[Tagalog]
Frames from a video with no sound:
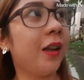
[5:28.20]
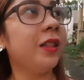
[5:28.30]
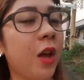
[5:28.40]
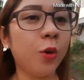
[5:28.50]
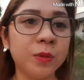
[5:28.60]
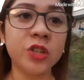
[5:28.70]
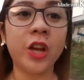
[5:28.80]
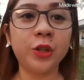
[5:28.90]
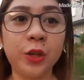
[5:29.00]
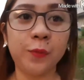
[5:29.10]
hindi ako
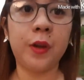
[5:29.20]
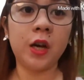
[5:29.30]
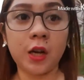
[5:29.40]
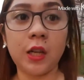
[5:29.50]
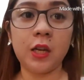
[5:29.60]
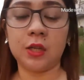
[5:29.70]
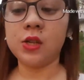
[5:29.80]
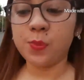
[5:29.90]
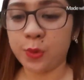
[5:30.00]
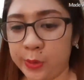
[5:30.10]
masyado nag-vlog kanina
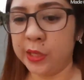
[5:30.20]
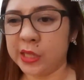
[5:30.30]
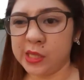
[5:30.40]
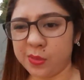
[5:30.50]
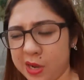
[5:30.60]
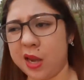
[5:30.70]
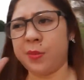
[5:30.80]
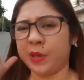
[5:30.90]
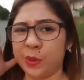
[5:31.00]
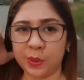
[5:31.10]
sa mall kasi wala
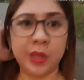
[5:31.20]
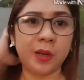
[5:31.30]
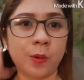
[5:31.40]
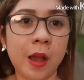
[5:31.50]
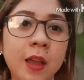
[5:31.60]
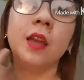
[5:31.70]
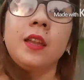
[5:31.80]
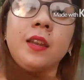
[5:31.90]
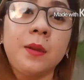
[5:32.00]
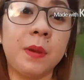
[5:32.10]
naman akong ginawa.
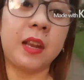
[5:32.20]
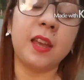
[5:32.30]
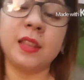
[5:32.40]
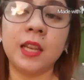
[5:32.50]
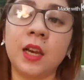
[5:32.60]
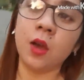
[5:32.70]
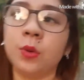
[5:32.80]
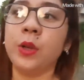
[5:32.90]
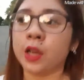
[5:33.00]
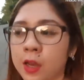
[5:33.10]
Nagmerienda lang
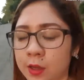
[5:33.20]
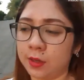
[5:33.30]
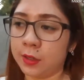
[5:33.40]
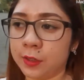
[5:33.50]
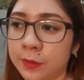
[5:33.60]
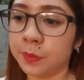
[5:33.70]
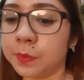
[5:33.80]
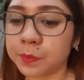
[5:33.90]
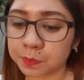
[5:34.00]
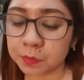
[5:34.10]
ako ng
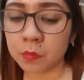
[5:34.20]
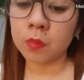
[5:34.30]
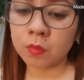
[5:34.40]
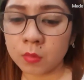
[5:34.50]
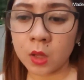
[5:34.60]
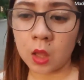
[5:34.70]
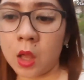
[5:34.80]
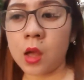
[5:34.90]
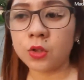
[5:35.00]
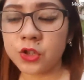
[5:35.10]

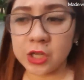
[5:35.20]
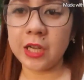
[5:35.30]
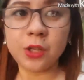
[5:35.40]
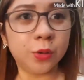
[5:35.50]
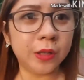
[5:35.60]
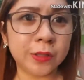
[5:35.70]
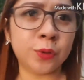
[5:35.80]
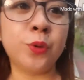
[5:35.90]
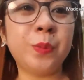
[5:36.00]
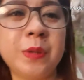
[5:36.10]
chicken noodle
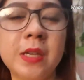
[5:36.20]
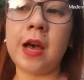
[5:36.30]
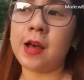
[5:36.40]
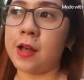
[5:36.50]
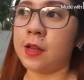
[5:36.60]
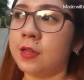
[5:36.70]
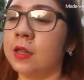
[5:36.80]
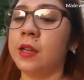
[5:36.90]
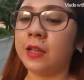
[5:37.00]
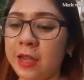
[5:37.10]
soup sa
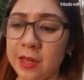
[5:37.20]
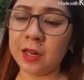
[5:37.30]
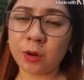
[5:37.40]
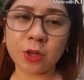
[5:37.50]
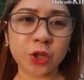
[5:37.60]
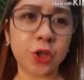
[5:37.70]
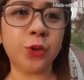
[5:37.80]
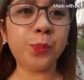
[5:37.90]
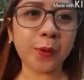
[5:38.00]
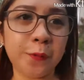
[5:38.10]
Kenny Rogers.
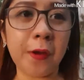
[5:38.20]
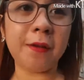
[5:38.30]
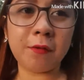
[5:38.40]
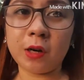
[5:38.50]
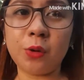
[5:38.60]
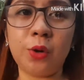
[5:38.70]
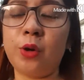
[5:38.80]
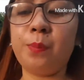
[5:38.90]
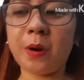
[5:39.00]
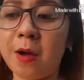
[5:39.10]
Super favorite ko
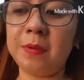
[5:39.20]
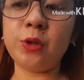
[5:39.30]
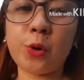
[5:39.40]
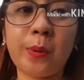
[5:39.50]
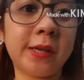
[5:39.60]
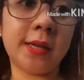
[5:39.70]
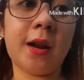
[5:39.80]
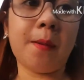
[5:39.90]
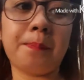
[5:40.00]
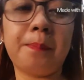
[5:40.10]
yun. Promise, sobrang sarap.